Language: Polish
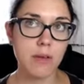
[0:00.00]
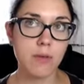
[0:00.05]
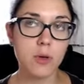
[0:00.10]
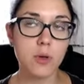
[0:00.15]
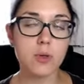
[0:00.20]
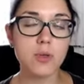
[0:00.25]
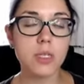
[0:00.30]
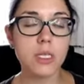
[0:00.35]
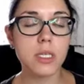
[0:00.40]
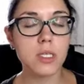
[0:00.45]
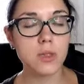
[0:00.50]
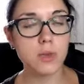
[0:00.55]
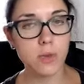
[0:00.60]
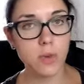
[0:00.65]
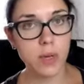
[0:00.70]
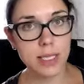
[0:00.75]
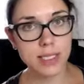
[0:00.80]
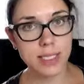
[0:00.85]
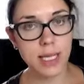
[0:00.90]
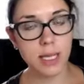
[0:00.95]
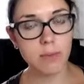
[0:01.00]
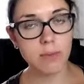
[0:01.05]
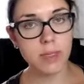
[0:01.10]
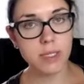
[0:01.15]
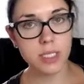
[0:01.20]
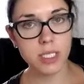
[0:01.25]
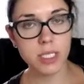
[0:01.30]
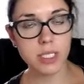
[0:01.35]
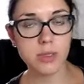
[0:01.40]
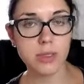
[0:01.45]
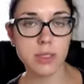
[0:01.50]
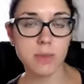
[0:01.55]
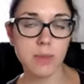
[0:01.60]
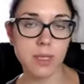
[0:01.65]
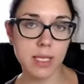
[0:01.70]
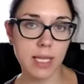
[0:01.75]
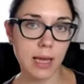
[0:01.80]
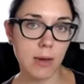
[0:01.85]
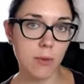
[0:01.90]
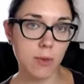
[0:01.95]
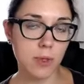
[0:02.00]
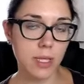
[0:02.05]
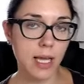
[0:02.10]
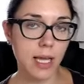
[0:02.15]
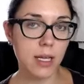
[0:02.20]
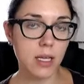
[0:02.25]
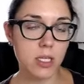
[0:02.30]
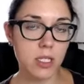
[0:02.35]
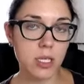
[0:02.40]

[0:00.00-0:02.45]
w różnych sytuacjach będzie się to zmieniało, tak?